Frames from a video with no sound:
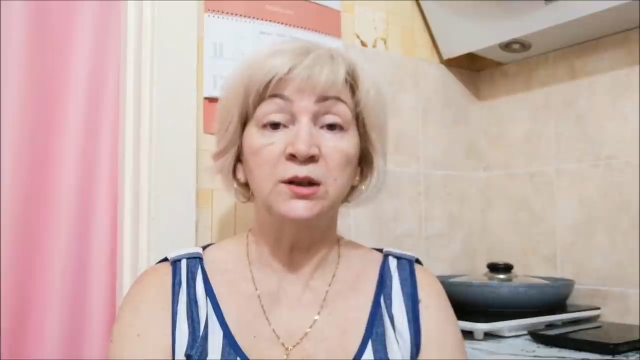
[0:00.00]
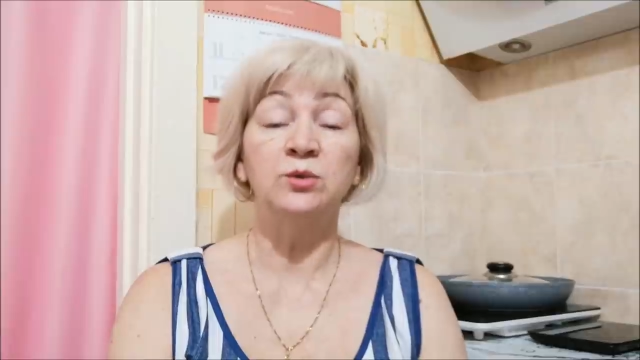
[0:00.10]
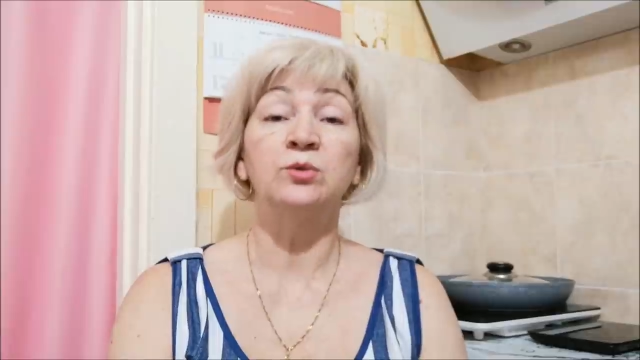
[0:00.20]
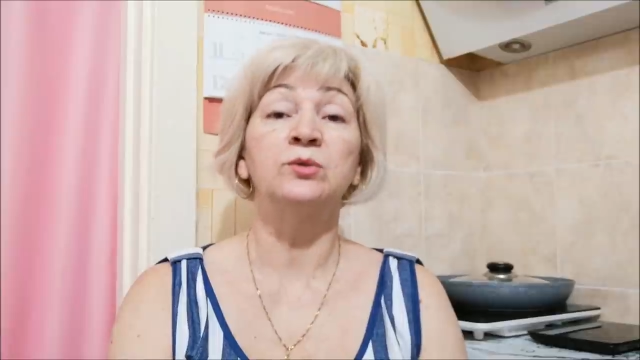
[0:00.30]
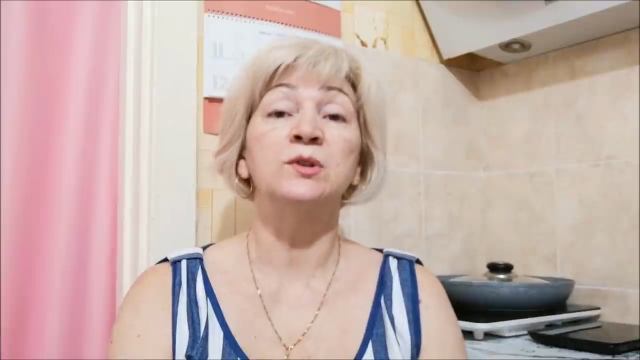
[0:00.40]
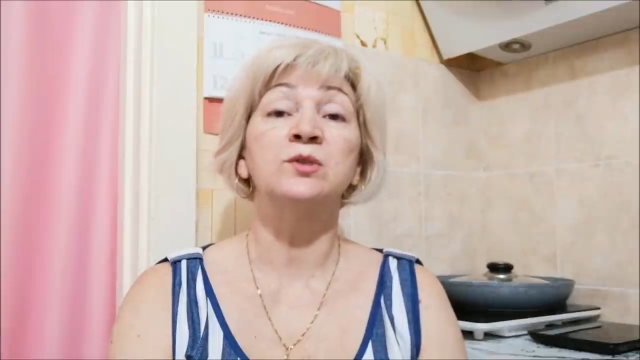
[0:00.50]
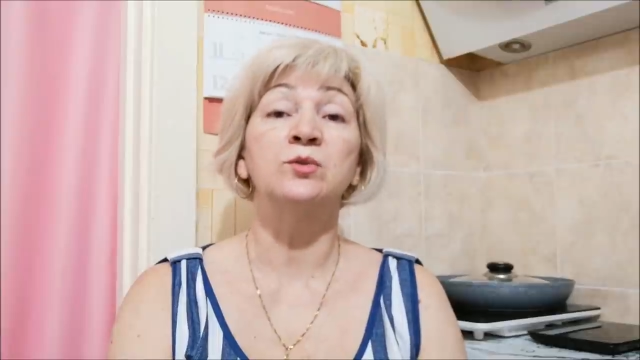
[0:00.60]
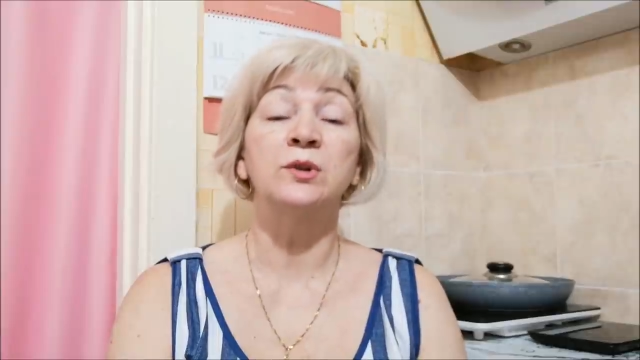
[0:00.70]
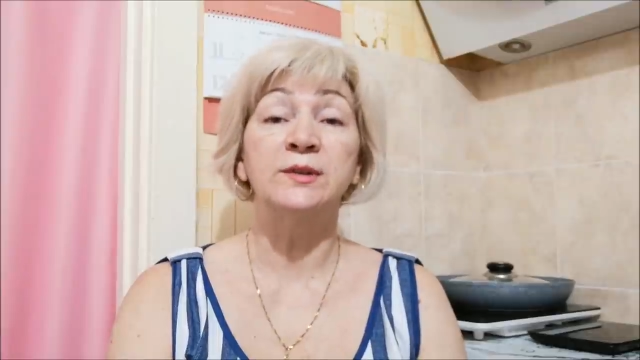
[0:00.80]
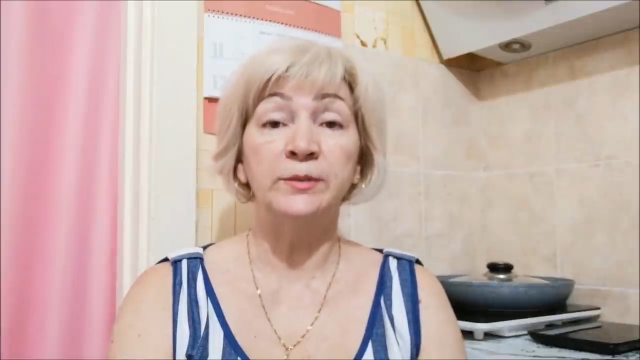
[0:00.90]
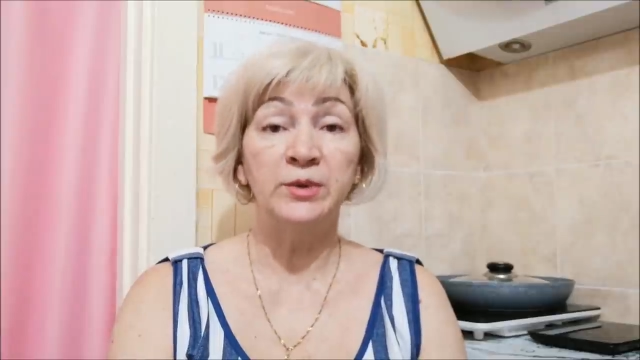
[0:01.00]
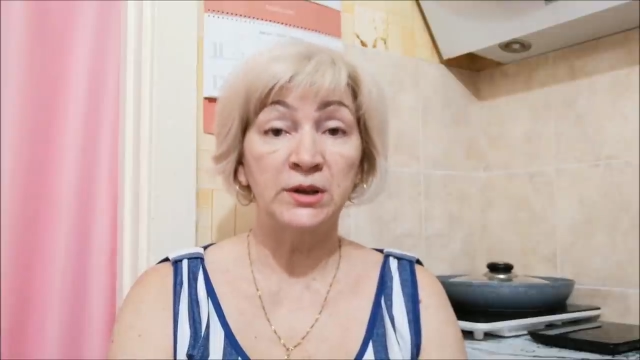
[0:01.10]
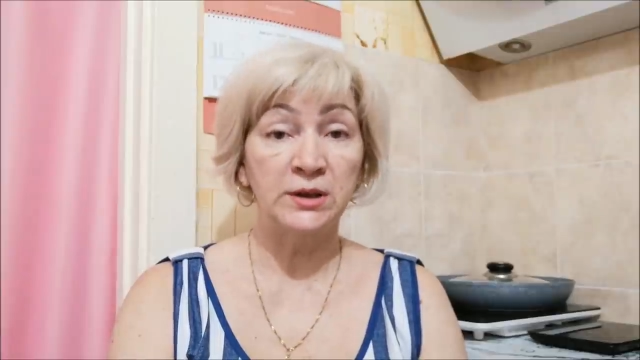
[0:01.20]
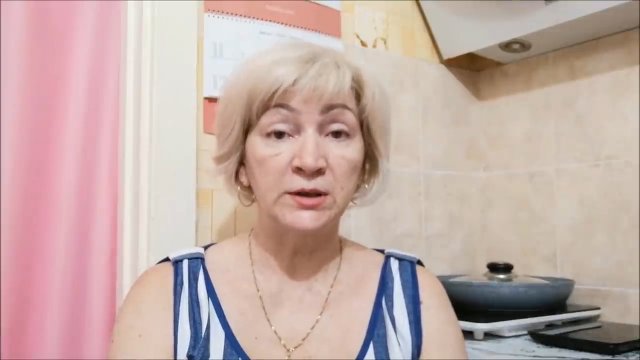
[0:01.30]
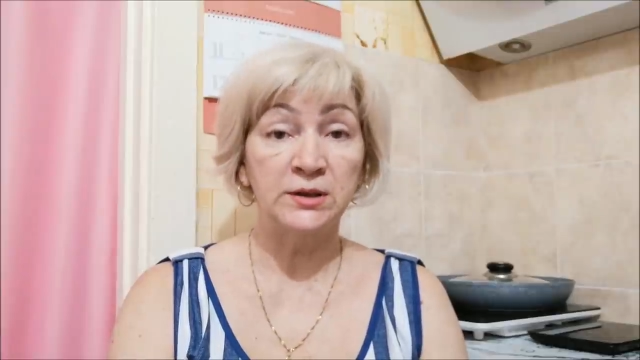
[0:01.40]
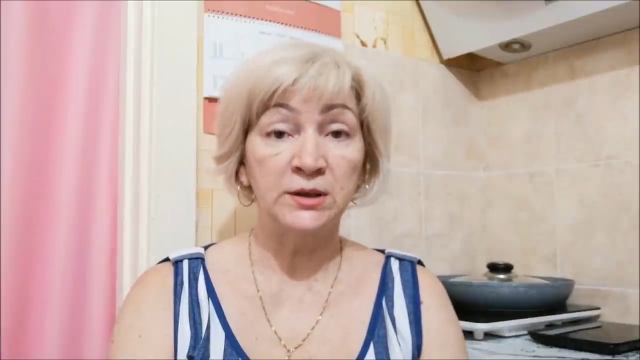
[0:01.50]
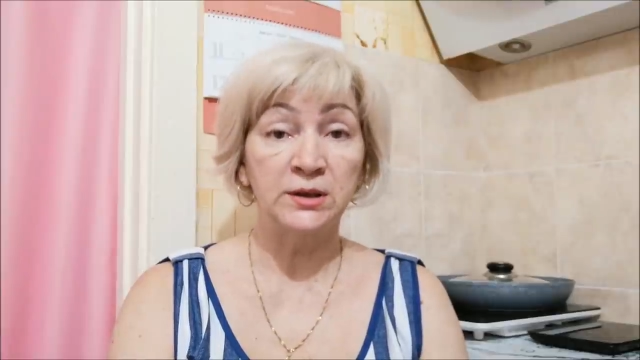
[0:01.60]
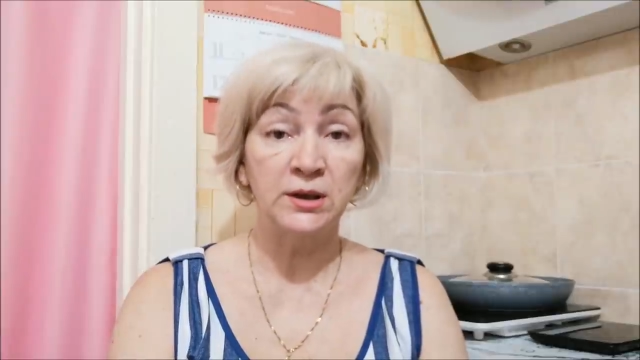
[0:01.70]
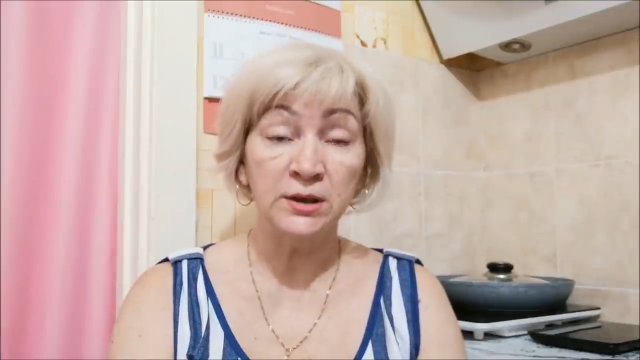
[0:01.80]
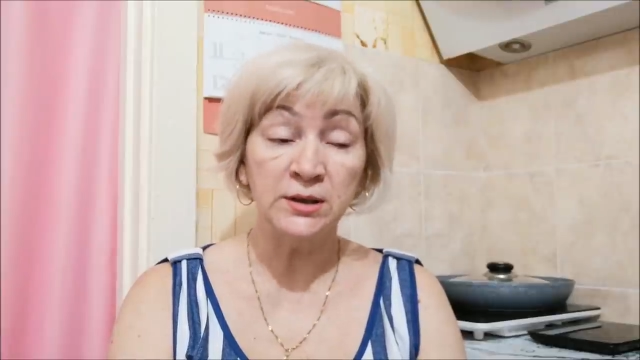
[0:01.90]
который у нас скоро собирается
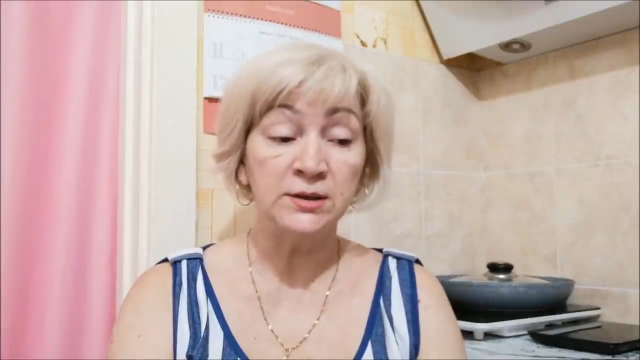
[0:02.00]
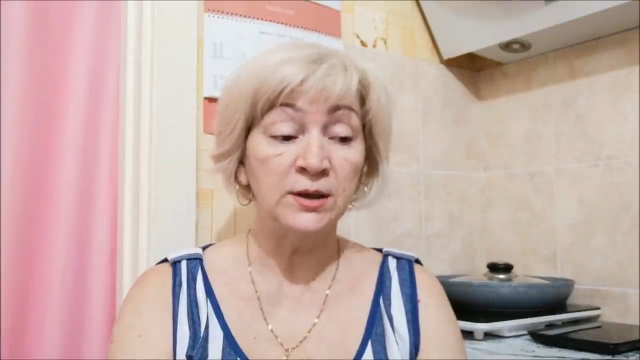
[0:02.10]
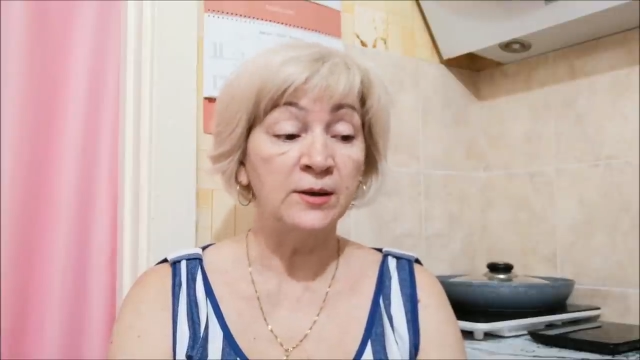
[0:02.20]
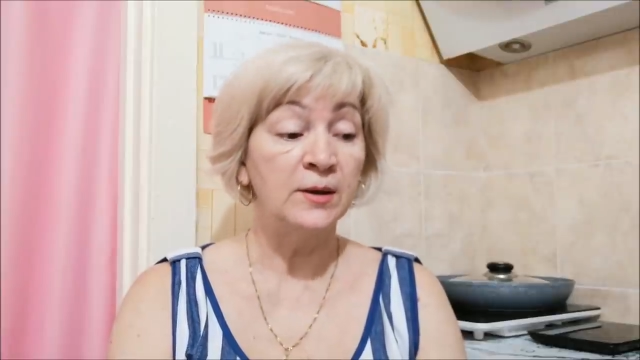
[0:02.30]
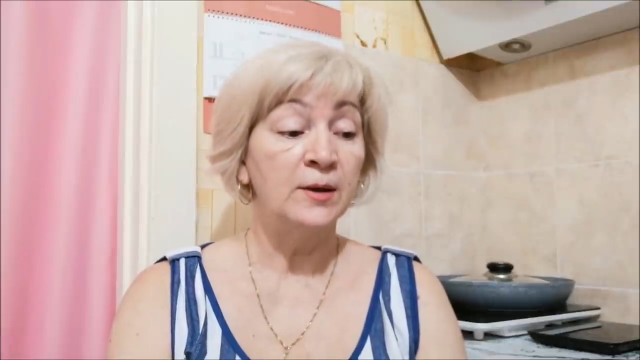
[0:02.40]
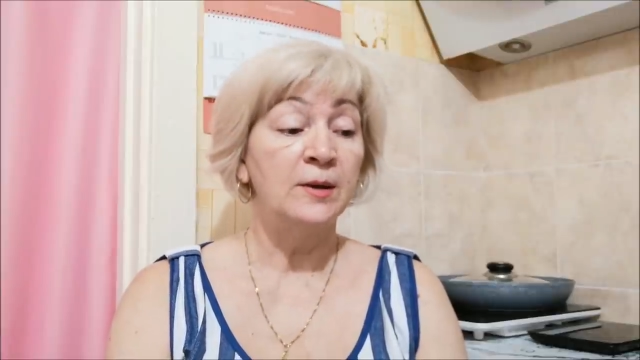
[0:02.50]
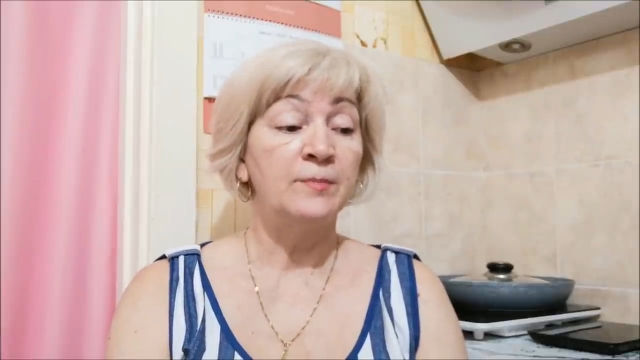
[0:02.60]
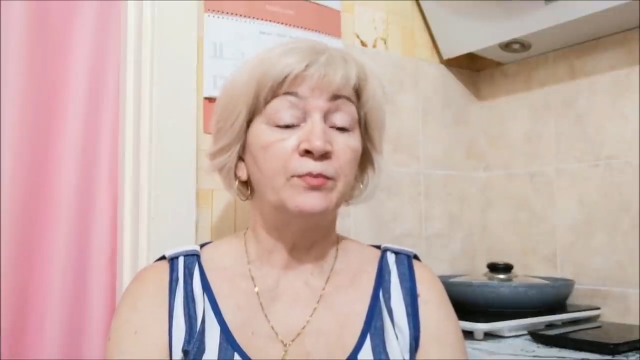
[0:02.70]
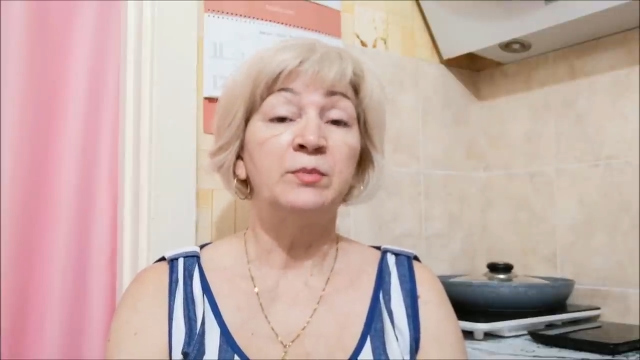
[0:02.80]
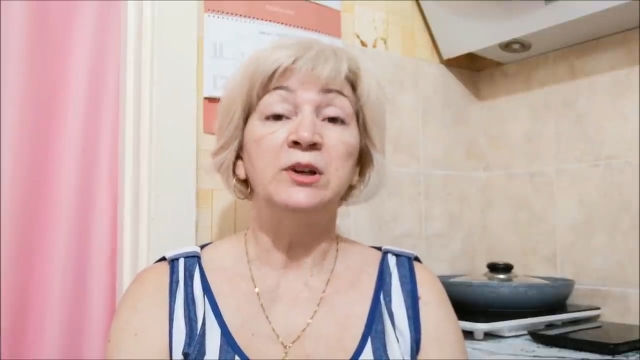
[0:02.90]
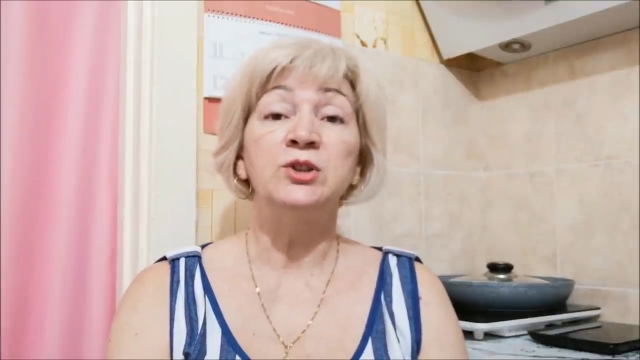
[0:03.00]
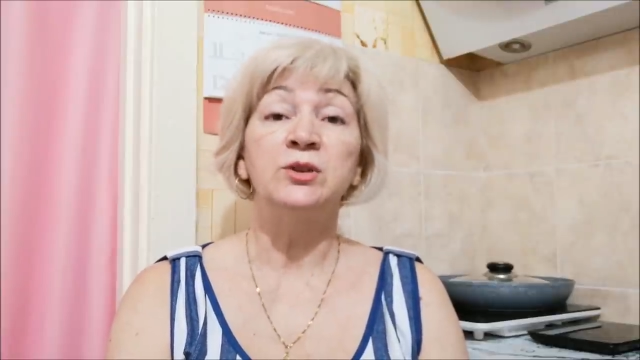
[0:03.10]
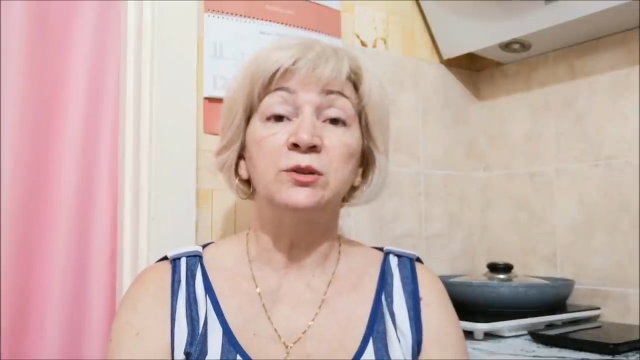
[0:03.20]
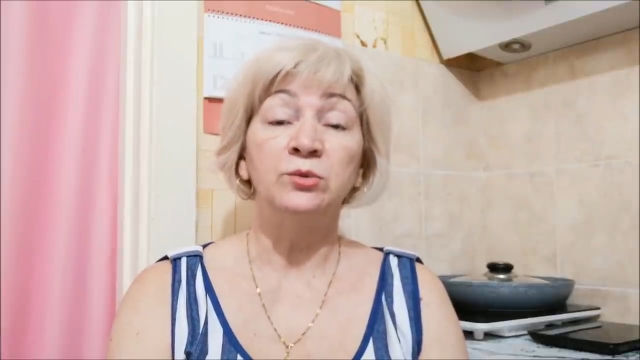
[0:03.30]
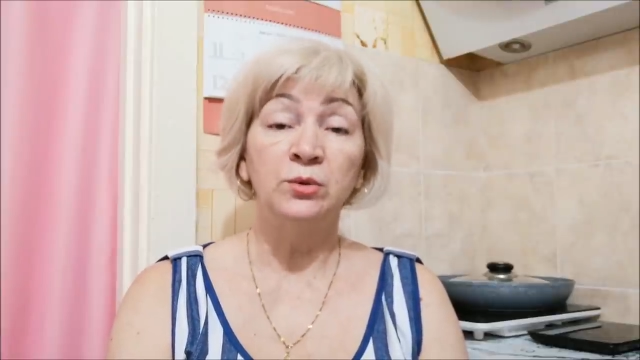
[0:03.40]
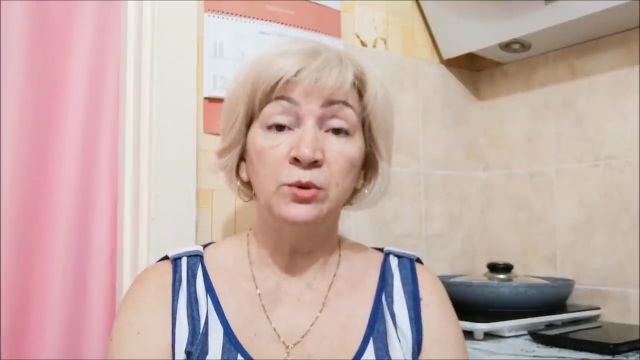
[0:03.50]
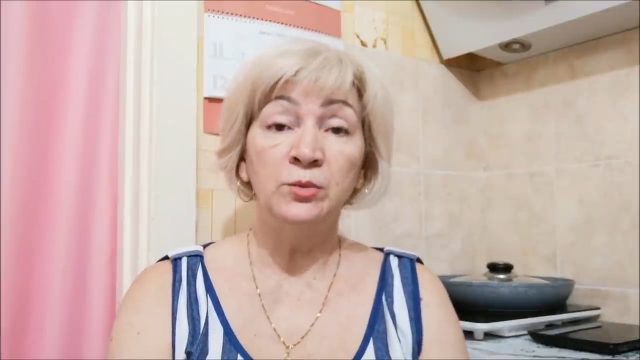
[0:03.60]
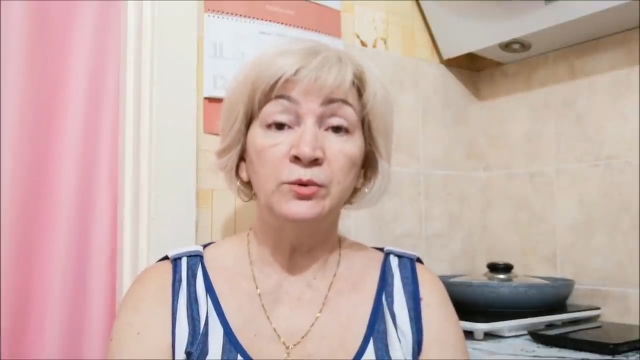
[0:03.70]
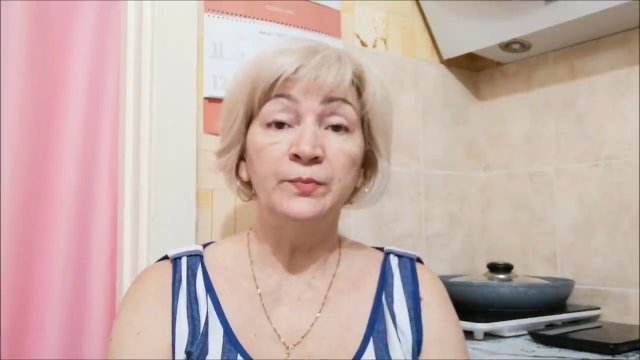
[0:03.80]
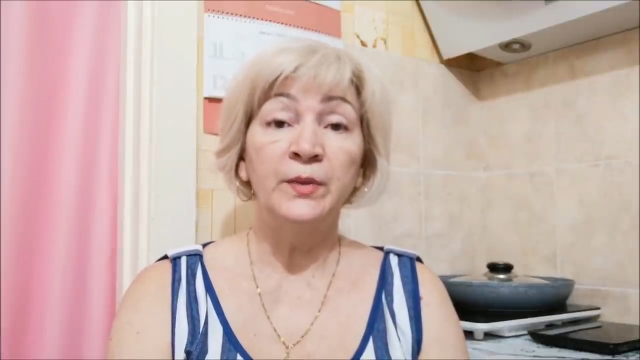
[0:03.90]
открыться, ближе к
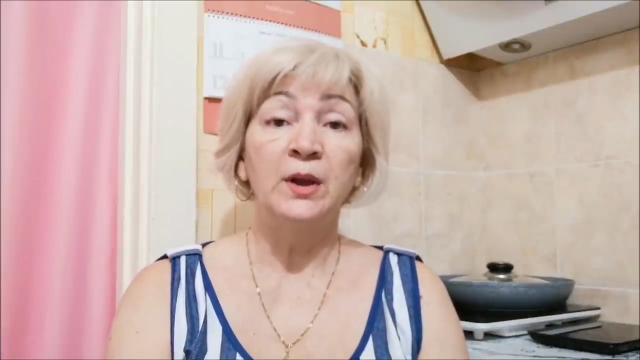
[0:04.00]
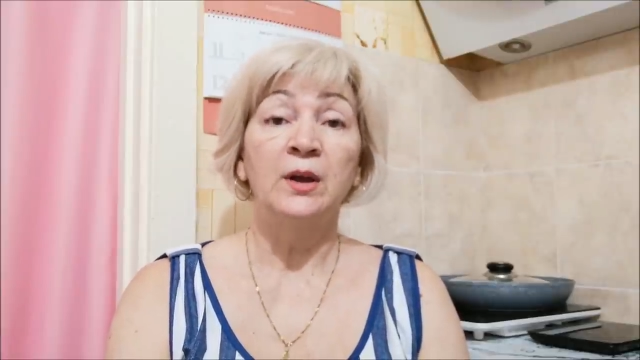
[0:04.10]
дому.